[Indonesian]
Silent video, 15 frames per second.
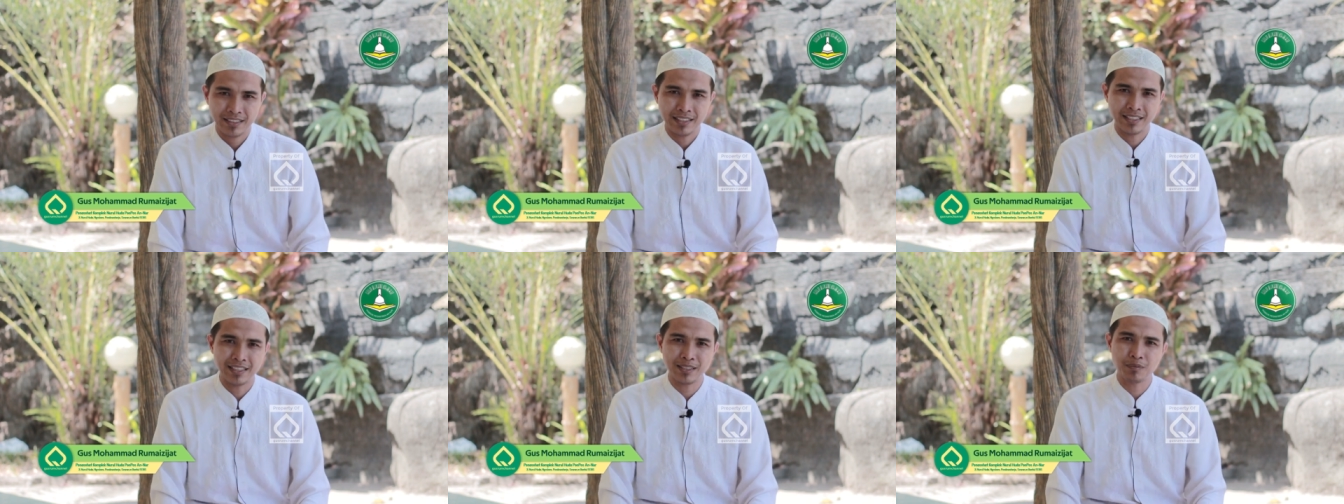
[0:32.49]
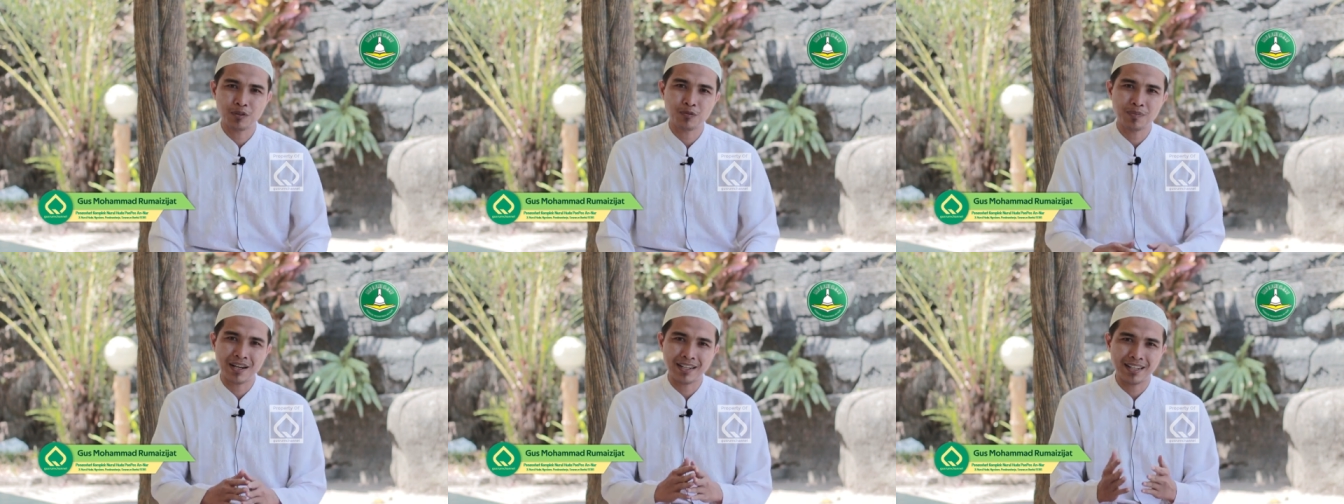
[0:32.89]
Ini
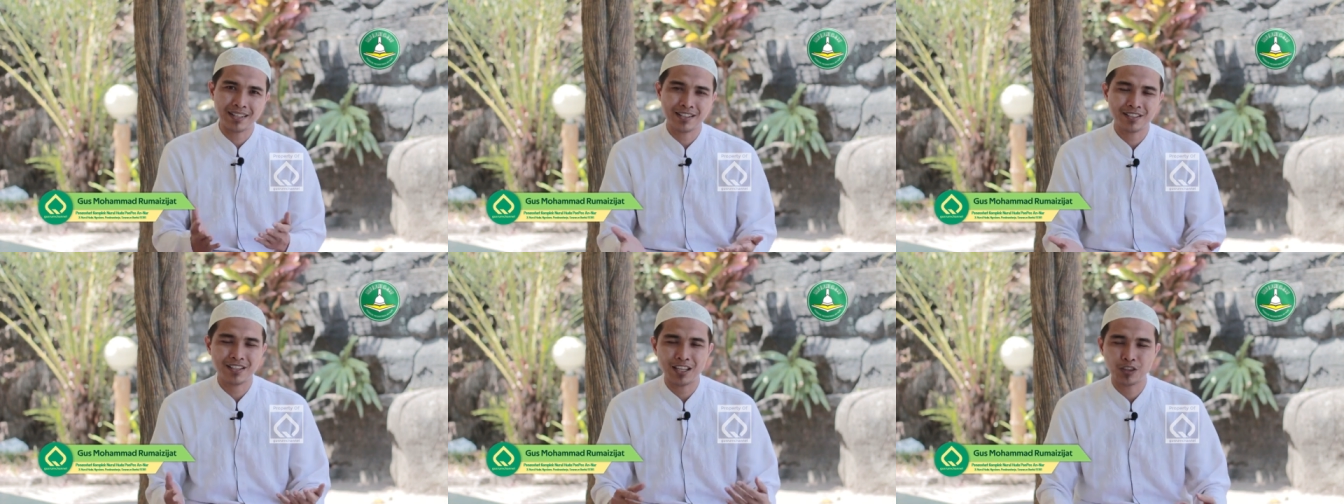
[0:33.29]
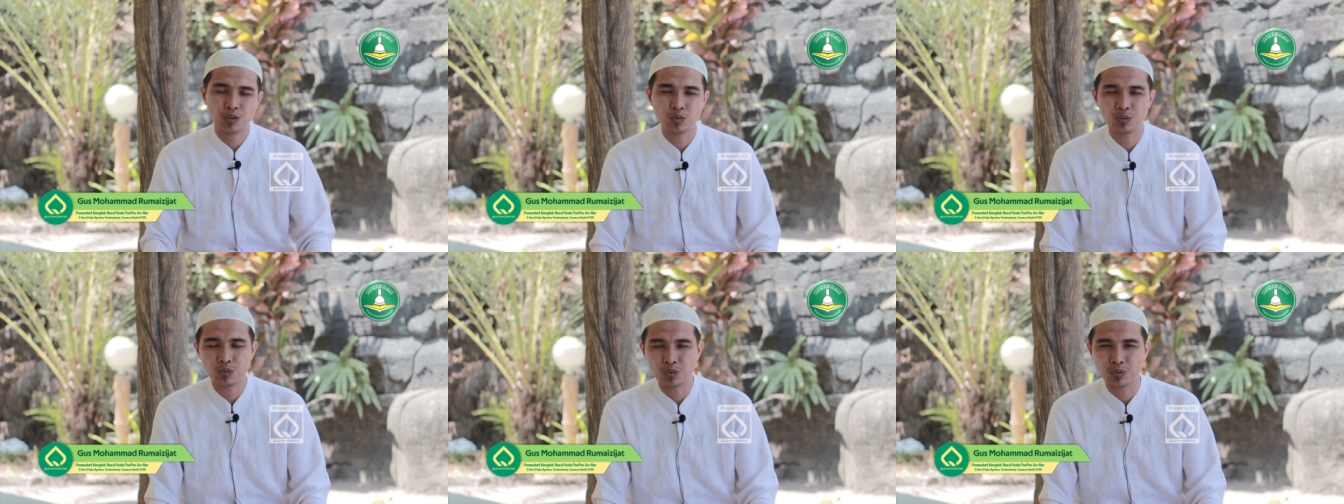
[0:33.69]
merupakan
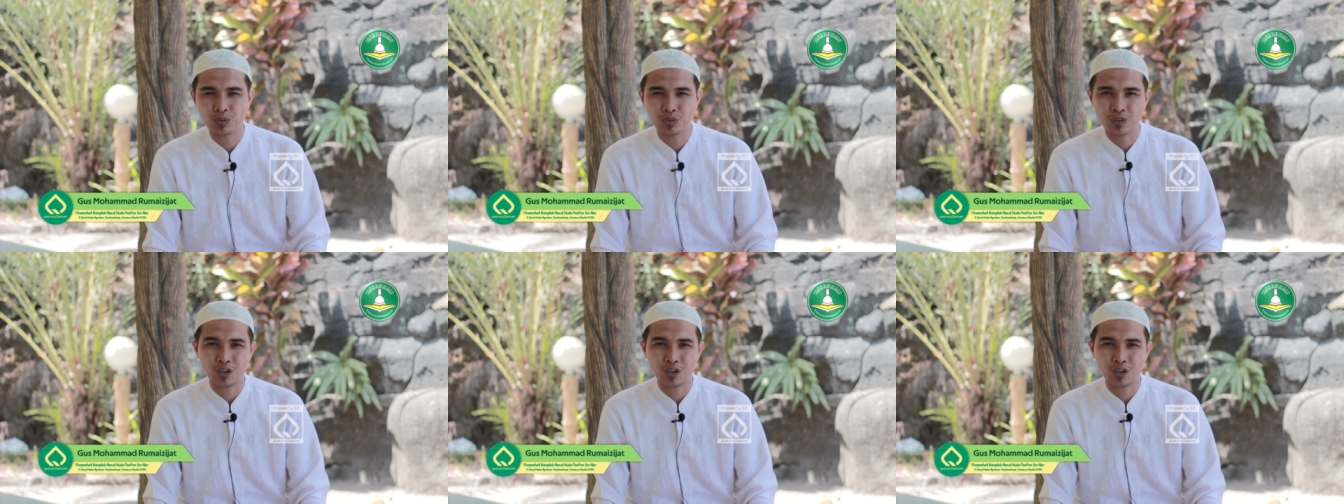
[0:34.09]
satu